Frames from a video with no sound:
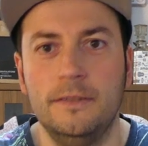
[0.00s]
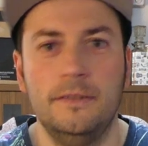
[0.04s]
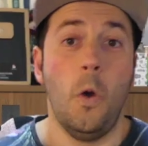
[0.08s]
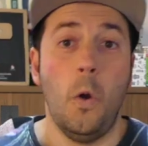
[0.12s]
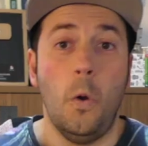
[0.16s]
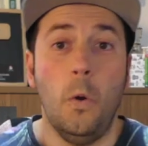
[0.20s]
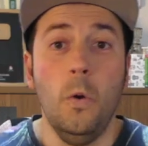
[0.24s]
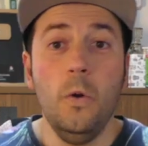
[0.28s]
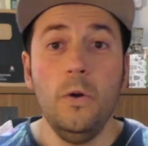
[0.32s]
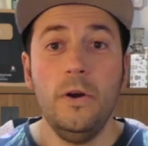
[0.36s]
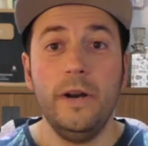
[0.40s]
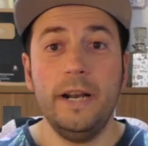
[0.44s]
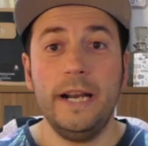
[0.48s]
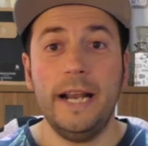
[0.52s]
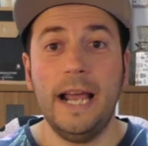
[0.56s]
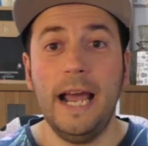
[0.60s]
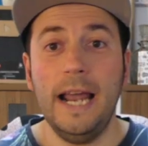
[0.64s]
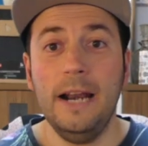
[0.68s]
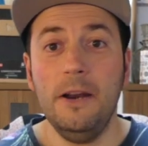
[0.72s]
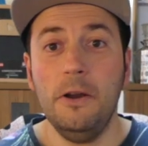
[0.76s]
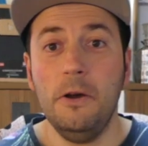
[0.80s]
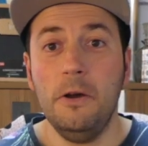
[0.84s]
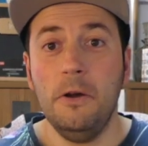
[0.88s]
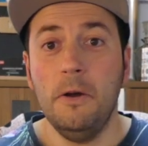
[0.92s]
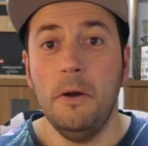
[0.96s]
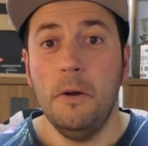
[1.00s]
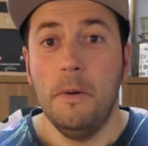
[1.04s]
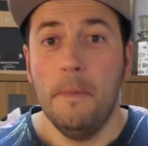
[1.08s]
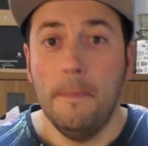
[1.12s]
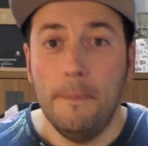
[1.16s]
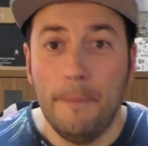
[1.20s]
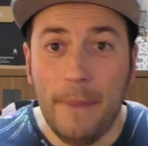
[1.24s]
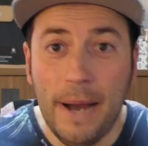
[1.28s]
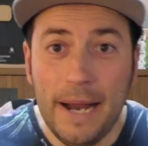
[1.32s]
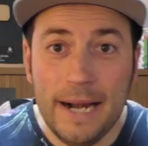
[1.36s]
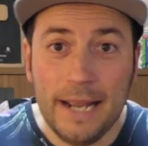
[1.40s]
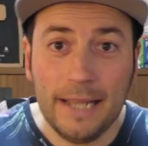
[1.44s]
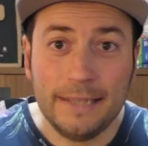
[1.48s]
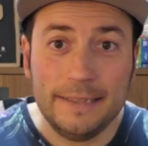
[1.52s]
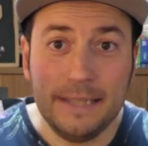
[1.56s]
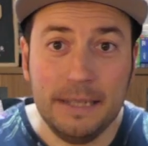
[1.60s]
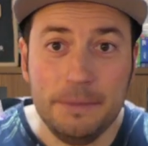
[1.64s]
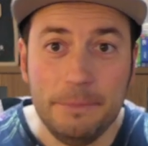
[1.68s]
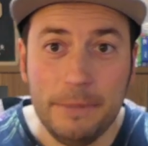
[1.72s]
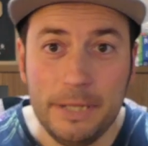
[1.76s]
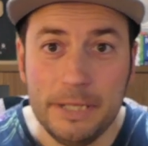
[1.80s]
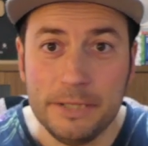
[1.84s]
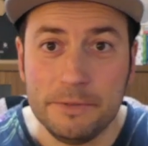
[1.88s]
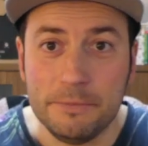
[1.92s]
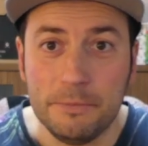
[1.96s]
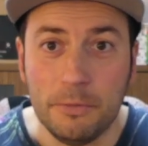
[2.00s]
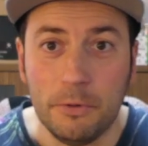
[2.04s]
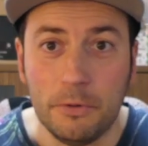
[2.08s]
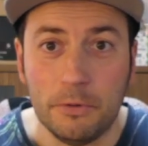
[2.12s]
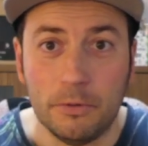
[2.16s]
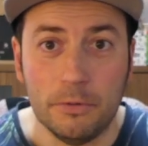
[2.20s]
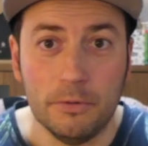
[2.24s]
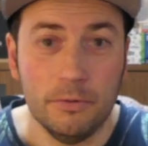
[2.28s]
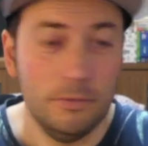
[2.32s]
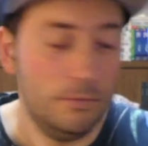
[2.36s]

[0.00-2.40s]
Un regalo para ti mismo.